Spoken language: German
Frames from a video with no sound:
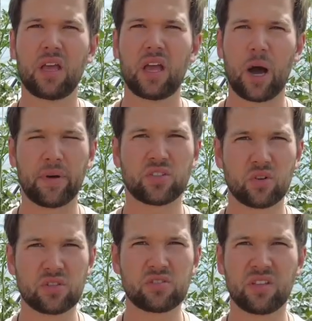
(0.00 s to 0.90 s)
Aber
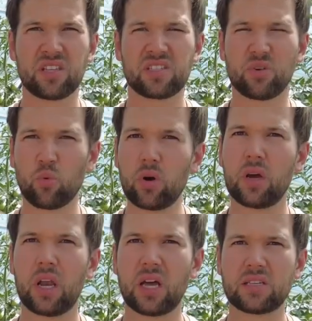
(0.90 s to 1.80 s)
ansonsten wird es in Ruhe
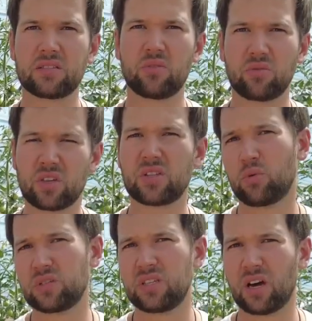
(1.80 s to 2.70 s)
gelassen und das
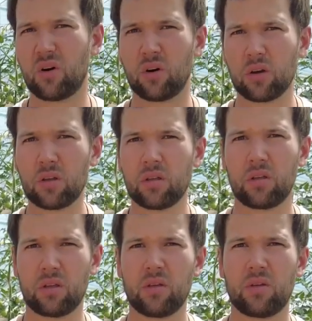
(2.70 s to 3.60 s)
lohnt sich auch.
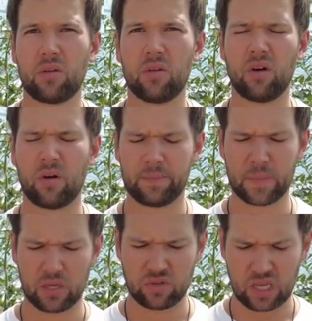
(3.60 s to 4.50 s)
Ja,
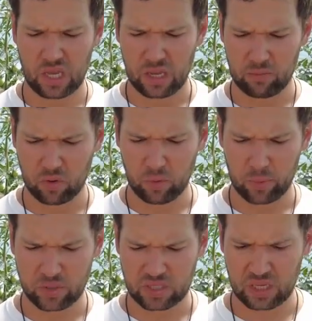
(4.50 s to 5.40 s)
also Ingham
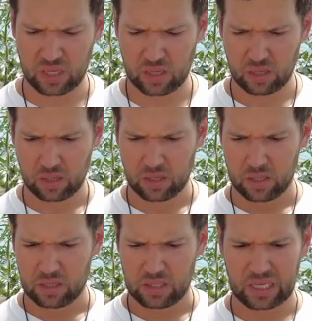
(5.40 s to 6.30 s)
Komposttee,
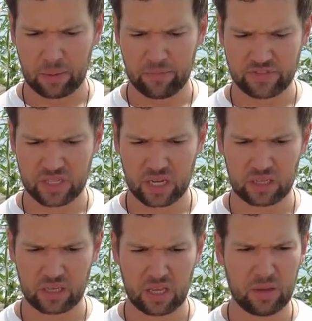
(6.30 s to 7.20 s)
die
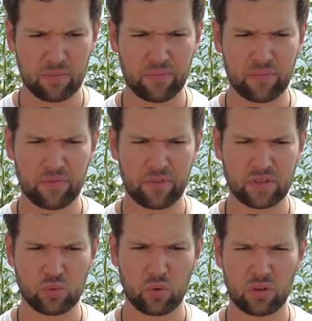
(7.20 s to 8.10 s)
Kämpfsachen eben
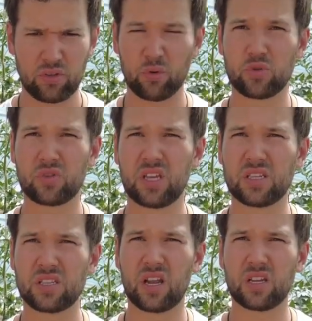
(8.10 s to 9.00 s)
versuchen, die
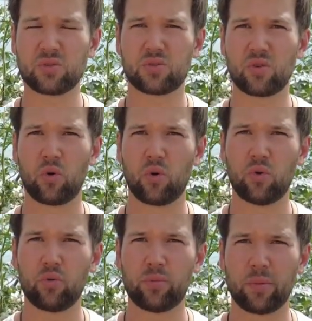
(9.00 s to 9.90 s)
Photosyntheseleistung zu
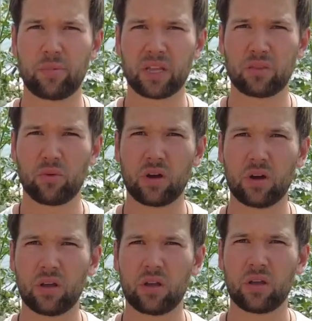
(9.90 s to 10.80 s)
erhöhen über
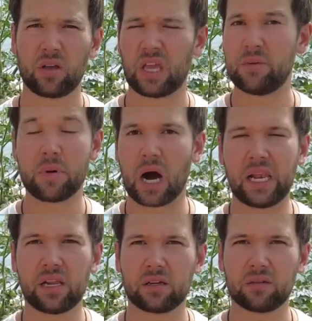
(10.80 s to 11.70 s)
Blattdünger immer
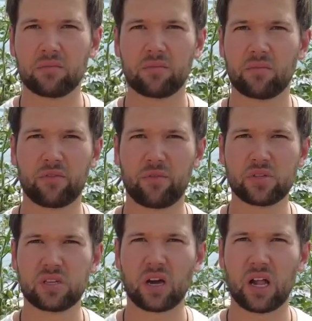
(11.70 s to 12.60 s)
Algen,
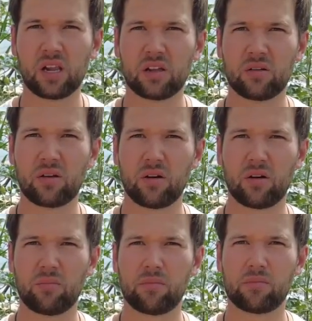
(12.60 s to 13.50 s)
flüssige Algen
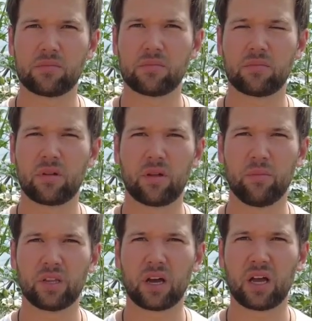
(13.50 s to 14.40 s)
ähm,
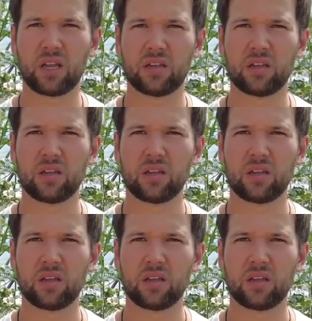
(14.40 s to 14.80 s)
mit rein.